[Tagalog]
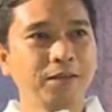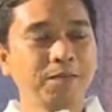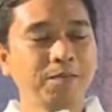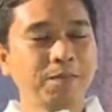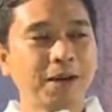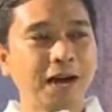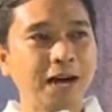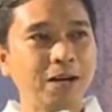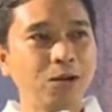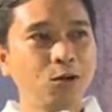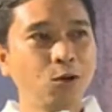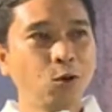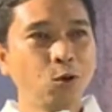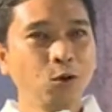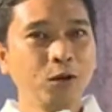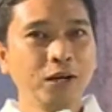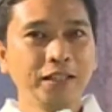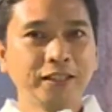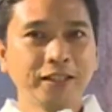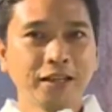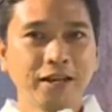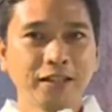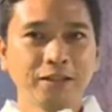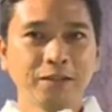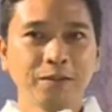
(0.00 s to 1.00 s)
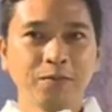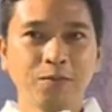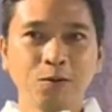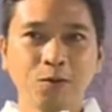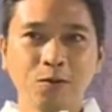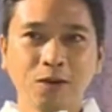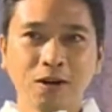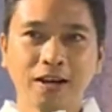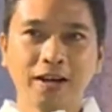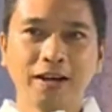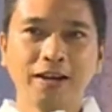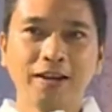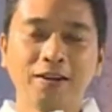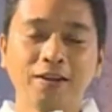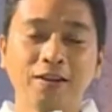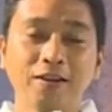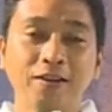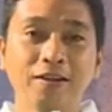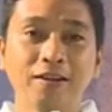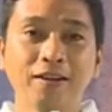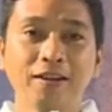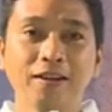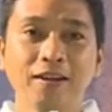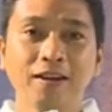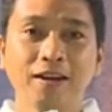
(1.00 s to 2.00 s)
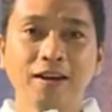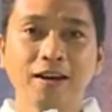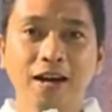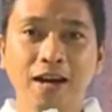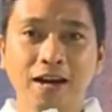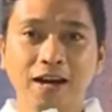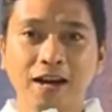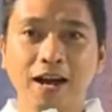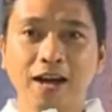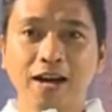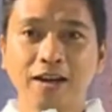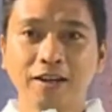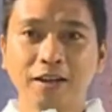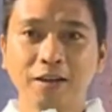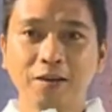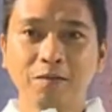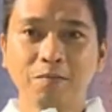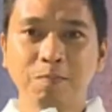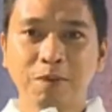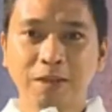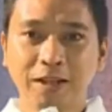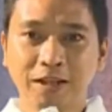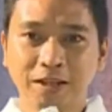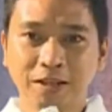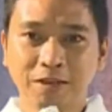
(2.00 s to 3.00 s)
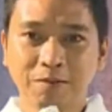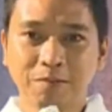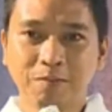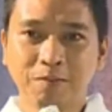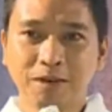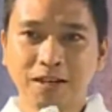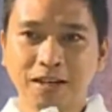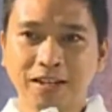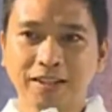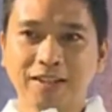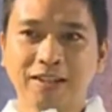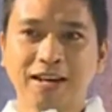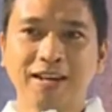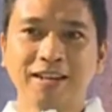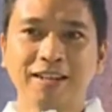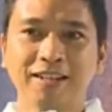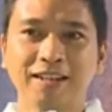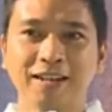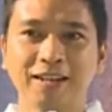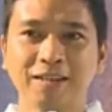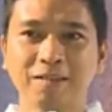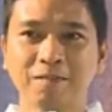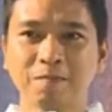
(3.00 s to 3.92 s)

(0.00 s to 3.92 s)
Paano ko isa sa buhay ang aking pananampalataya?